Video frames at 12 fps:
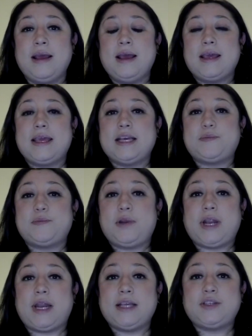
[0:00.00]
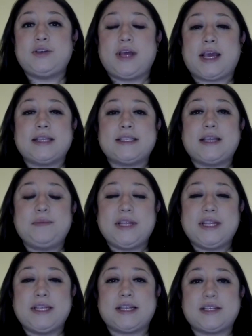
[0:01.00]
y es por el hecho de que esta
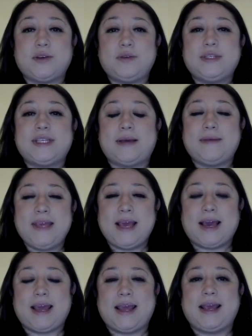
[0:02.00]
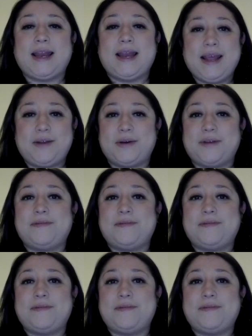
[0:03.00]
administración sabía en enero,